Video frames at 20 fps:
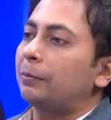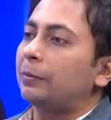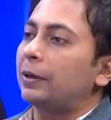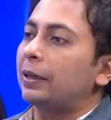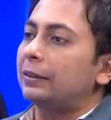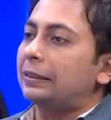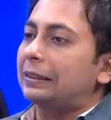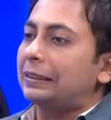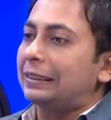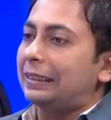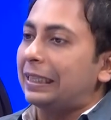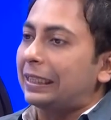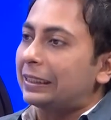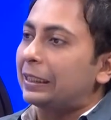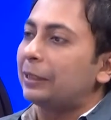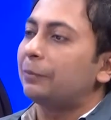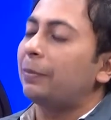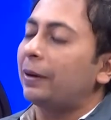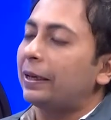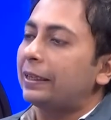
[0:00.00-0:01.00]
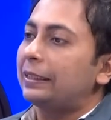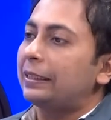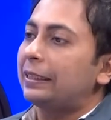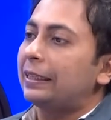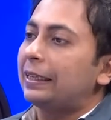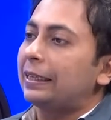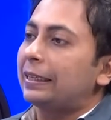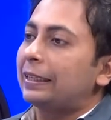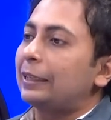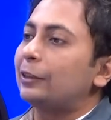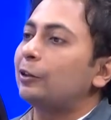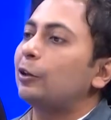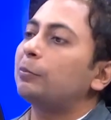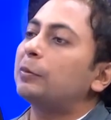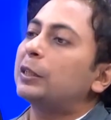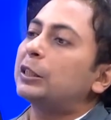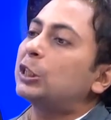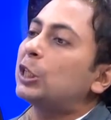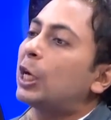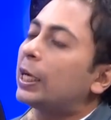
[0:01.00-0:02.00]
আমরা দেখতে পাই কিন্তু
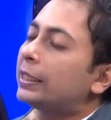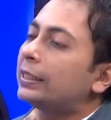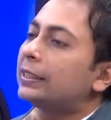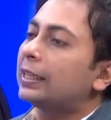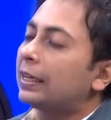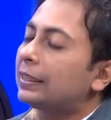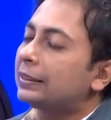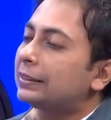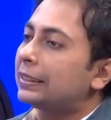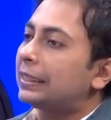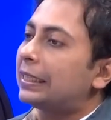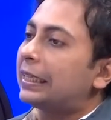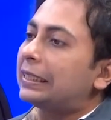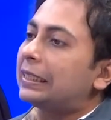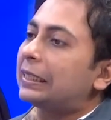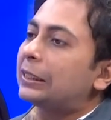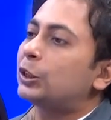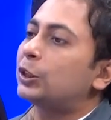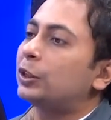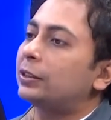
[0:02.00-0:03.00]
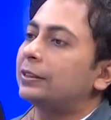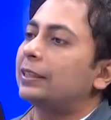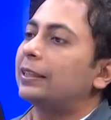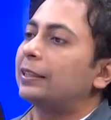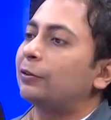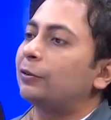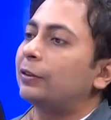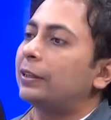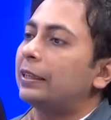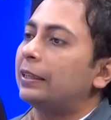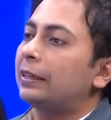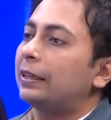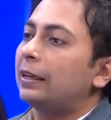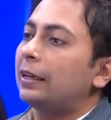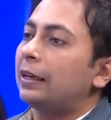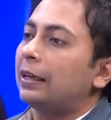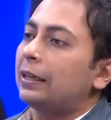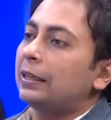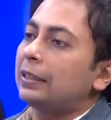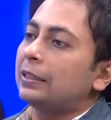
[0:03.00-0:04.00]
আমরা জানি না যে এটা সার্জারি করে
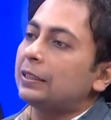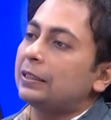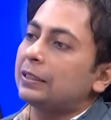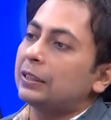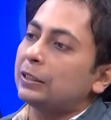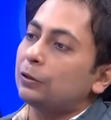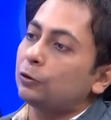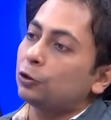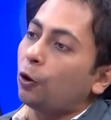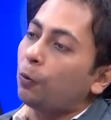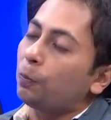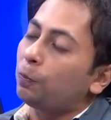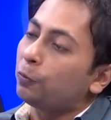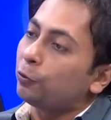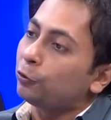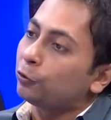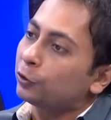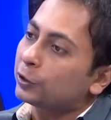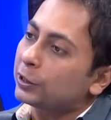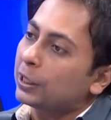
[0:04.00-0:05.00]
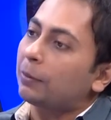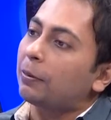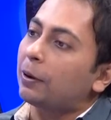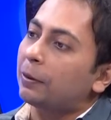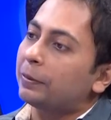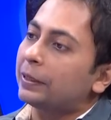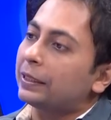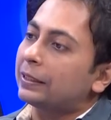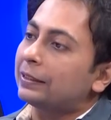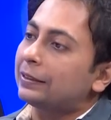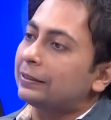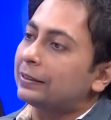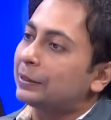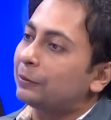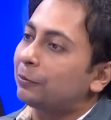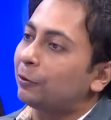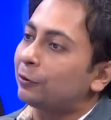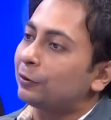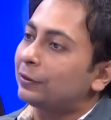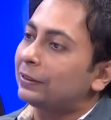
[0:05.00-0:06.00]
সম্পূর্ণ স্বাভাবিক
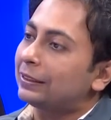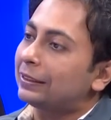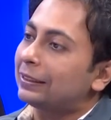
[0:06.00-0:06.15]
জীবন